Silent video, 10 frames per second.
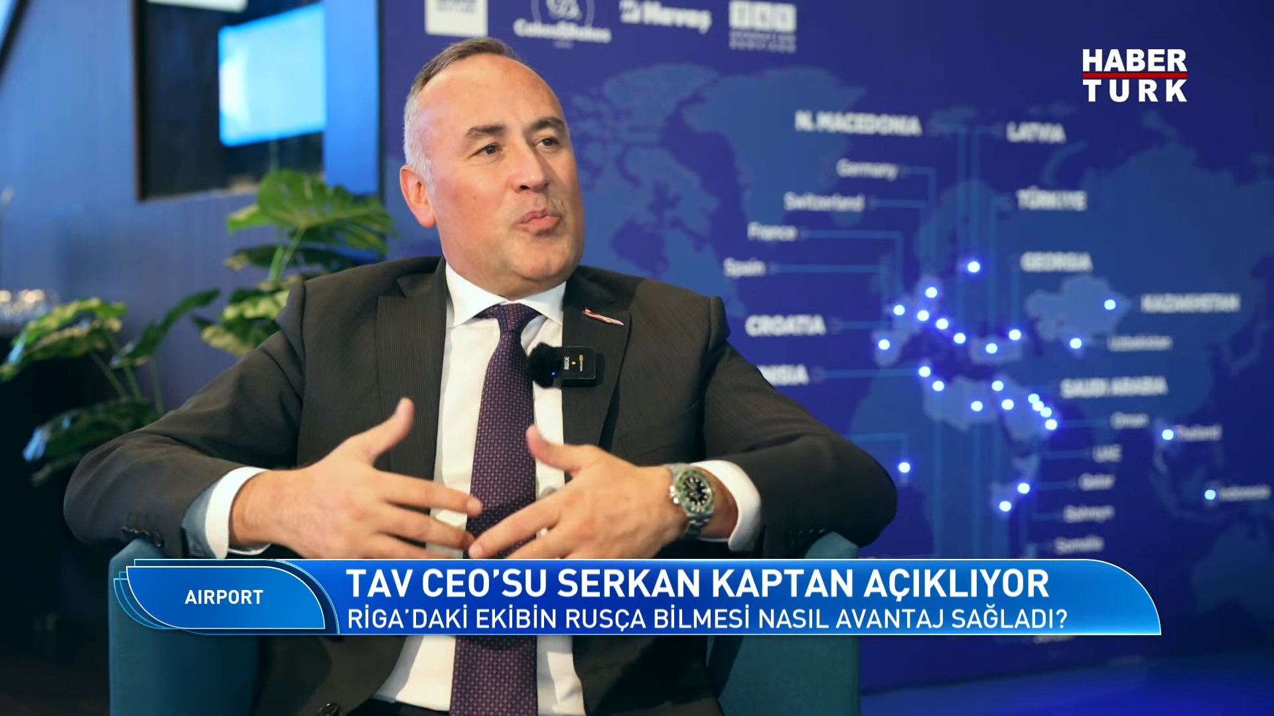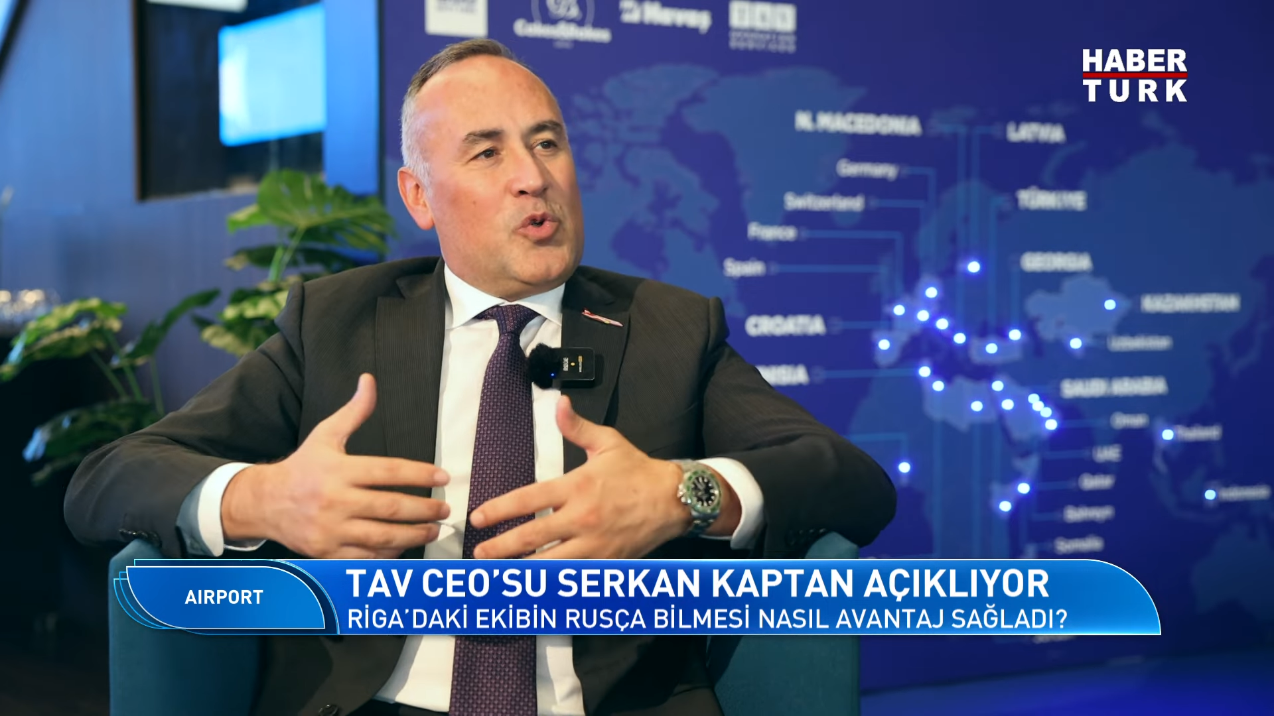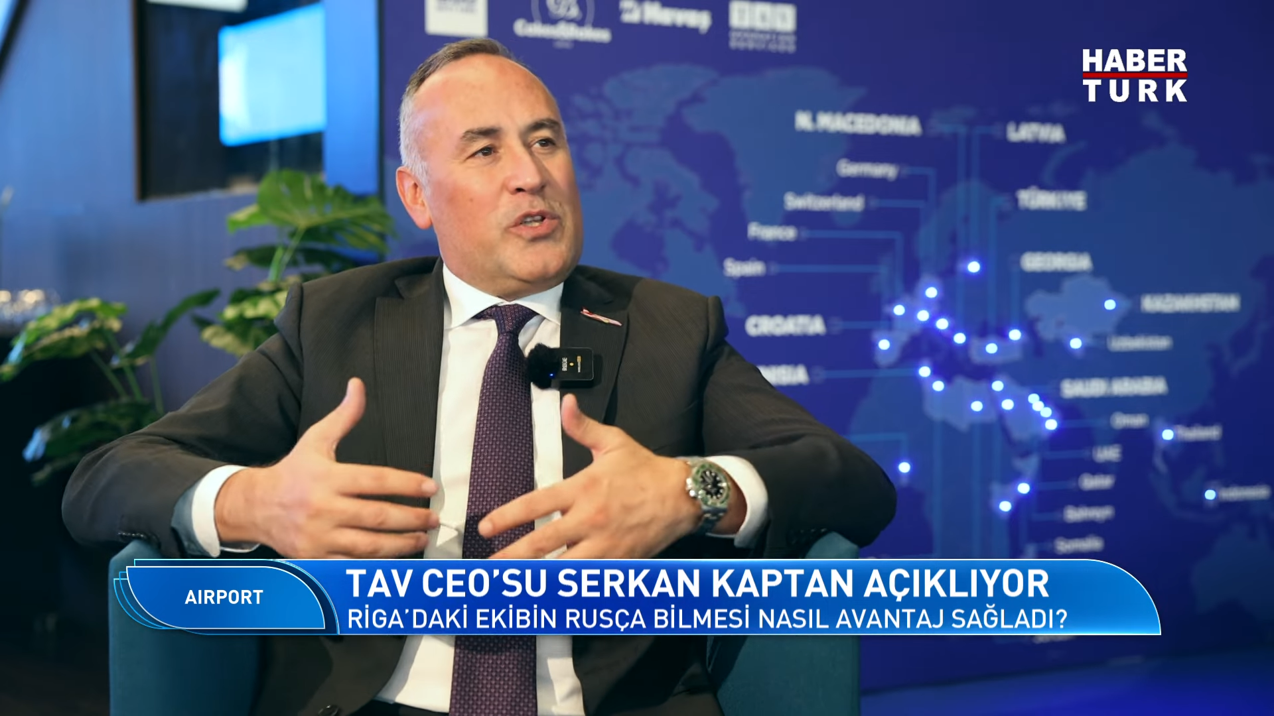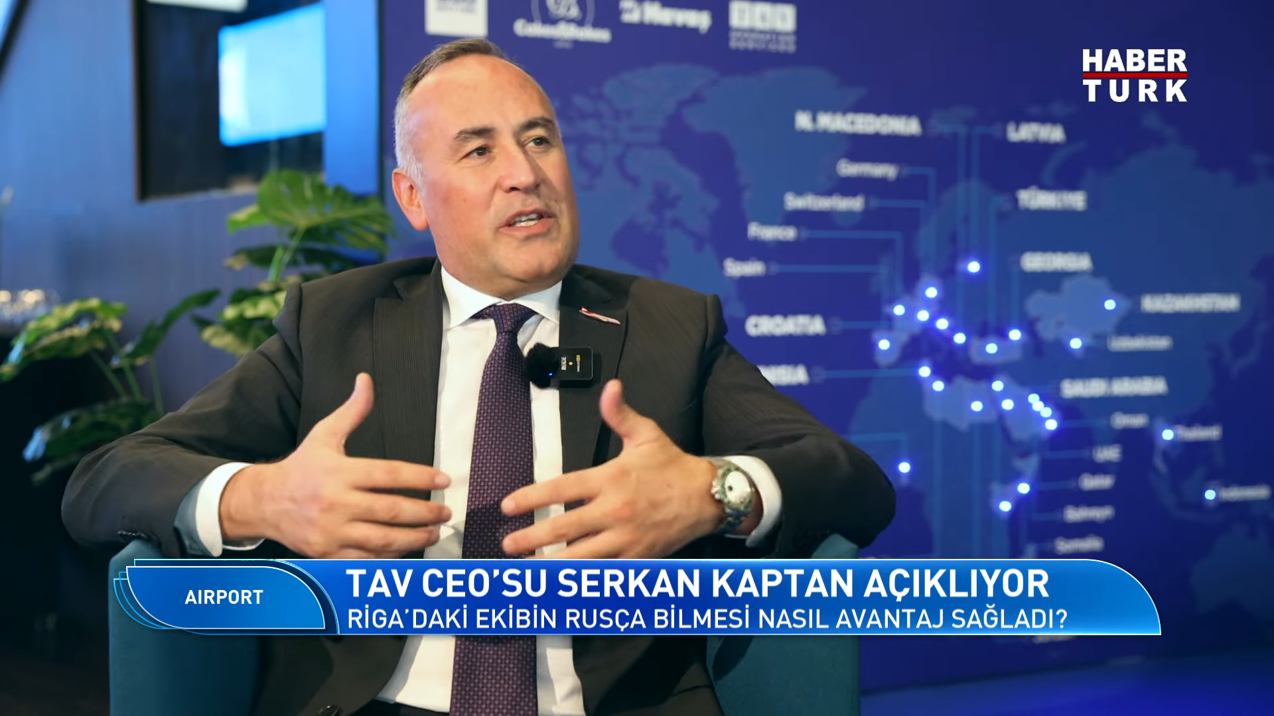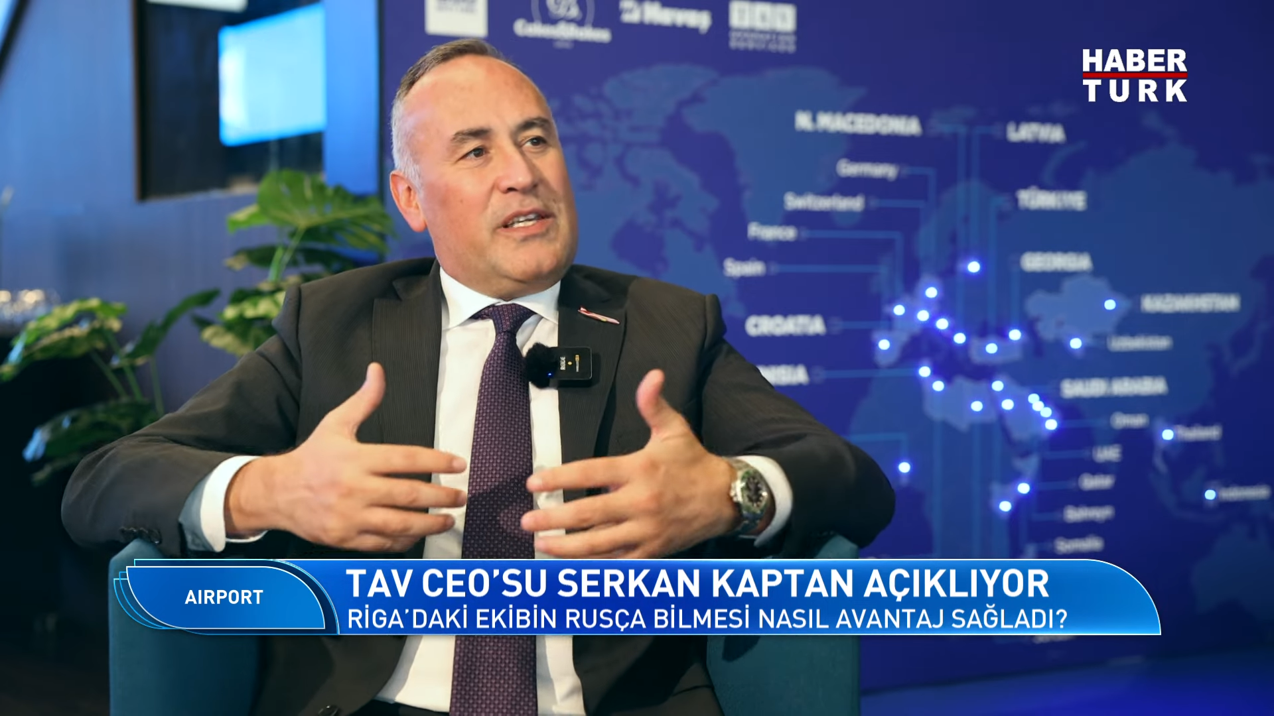
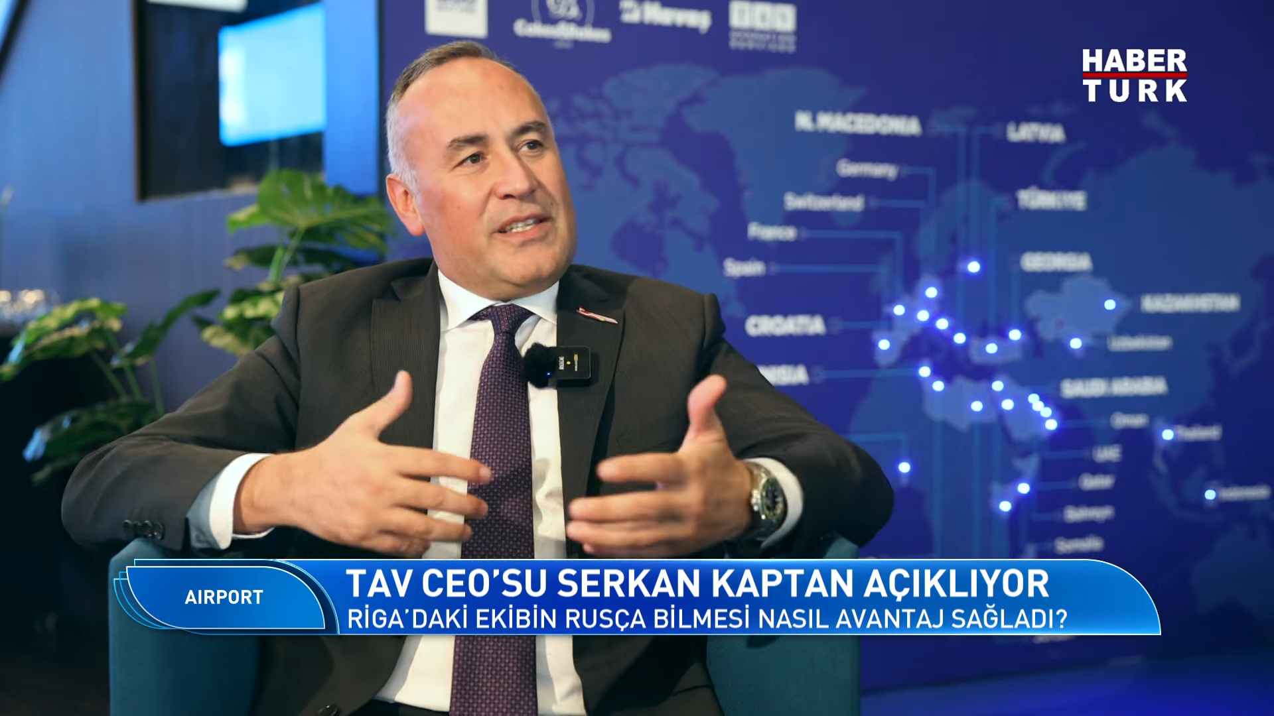buradaki